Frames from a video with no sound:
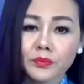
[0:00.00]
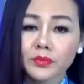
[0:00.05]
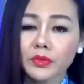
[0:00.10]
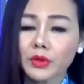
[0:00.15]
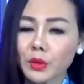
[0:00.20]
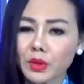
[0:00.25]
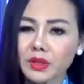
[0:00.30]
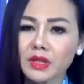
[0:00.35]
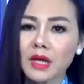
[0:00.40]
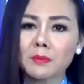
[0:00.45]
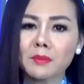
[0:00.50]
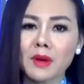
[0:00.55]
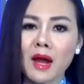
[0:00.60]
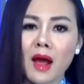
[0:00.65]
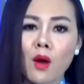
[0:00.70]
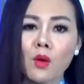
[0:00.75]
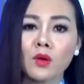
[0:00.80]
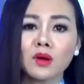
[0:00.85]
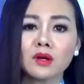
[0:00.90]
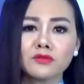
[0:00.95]
Tôi có tham
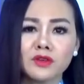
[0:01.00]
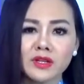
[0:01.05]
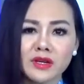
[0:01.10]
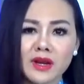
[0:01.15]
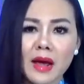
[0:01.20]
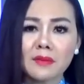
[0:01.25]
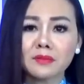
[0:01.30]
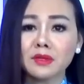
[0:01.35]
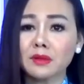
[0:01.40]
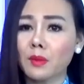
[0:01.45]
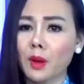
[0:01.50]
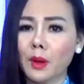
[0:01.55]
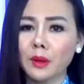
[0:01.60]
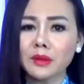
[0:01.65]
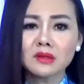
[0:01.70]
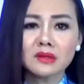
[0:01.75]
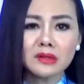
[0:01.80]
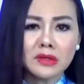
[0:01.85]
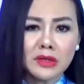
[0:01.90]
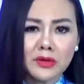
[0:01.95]
khảo ở Việt Nam thì mọi
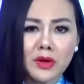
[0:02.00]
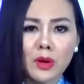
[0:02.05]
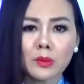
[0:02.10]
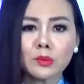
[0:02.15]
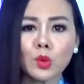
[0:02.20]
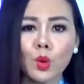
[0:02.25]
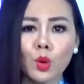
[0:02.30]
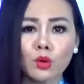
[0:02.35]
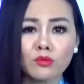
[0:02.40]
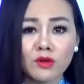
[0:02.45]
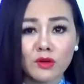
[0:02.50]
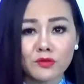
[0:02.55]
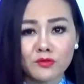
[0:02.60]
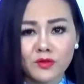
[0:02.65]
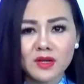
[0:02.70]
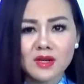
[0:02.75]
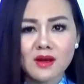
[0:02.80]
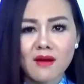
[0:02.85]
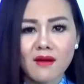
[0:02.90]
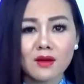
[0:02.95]
người đều đồng thuận và
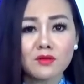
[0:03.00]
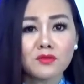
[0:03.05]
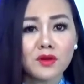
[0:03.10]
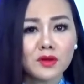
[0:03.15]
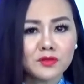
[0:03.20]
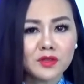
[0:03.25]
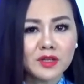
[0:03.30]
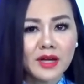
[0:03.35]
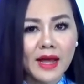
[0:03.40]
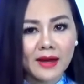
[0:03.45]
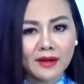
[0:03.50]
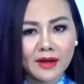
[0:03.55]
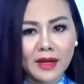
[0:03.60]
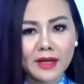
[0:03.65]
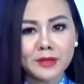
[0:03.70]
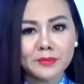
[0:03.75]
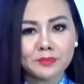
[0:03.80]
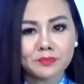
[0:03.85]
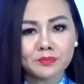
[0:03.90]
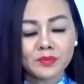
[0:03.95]
phấn khởi với phương án
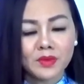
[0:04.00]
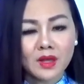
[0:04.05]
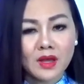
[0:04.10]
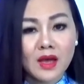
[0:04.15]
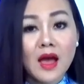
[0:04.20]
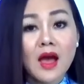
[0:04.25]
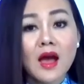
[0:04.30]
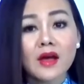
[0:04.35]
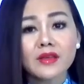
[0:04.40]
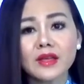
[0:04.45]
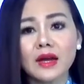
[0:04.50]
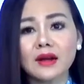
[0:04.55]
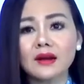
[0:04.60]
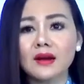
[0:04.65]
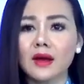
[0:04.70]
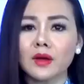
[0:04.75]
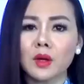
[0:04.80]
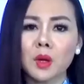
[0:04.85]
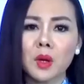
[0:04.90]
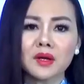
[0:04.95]
này. Những
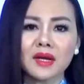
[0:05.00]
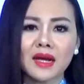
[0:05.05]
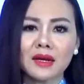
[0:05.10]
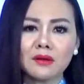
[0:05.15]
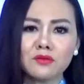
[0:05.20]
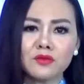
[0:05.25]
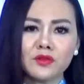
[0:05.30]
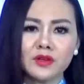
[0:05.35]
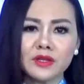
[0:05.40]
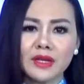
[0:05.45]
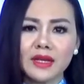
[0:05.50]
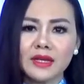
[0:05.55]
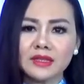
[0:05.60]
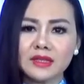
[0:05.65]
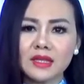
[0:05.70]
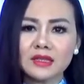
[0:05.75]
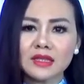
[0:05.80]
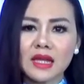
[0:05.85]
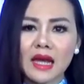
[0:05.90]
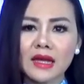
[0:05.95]
lời có cánh vừa ghi
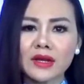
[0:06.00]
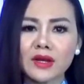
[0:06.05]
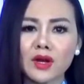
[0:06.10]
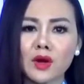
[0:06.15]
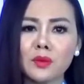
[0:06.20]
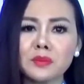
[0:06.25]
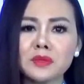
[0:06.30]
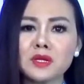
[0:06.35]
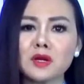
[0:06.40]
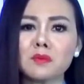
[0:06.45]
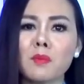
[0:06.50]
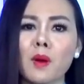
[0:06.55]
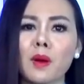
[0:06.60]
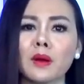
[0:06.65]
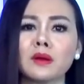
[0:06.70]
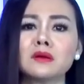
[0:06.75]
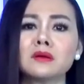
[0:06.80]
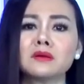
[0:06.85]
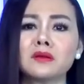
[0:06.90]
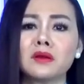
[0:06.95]
tiết thay không được mọi
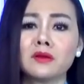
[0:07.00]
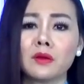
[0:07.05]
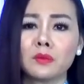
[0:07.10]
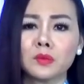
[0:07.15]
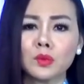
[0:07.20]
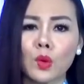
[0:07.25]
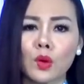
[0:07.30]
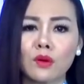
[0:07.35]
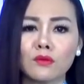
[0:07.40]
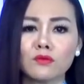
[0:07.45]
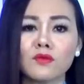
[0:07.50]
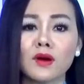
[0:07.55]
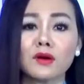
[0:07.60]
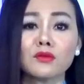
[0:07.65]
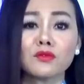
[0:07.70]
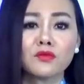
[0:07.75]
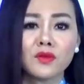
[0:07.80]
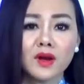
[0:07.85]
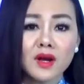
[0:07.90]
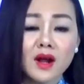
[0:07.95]
người đều đồng thuận và
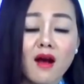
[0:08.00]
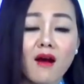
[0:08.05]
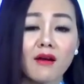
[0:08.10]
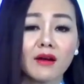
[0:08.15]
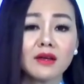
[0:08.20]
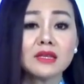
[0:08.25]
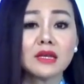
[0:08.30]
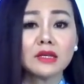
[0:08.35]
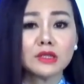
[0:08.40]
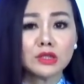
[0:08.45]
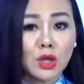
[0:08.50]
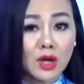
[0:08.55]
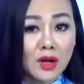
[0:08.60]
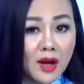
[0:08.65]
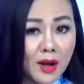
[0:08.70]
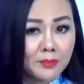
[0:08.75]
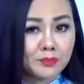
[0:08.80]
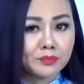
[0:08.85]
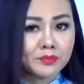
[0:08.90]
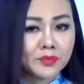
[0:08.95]
phấn khởi gì cho
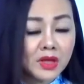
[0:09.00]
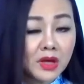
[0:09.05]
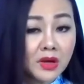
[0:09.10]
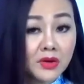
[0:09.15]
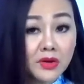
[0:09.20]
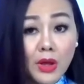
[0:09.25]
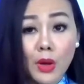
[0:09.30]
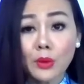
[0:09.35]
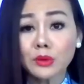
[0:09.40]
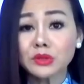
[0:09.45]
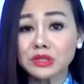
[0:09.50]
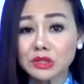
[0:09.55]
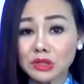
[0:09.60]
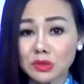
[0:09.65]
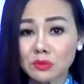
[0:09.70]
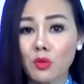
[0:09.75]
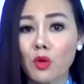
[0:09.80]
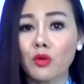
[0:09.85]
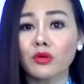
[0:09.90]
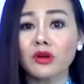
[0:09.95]
lắm, nếu chưa
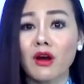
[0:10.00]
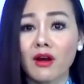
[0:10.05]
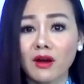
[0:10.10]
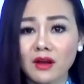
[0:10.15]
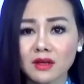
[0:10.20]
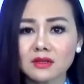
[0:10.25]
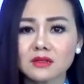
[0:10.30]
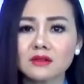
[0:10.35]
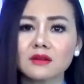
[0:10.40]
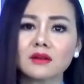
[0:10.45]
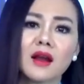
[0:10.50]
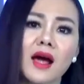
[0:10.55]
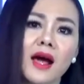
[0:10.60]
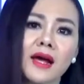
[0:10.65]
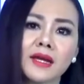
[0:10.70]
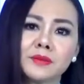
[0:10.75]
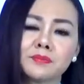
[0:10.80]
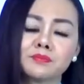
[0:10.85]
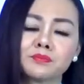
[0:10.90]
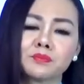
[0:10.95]
muốn nói là ngược
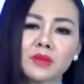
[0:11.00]
lại.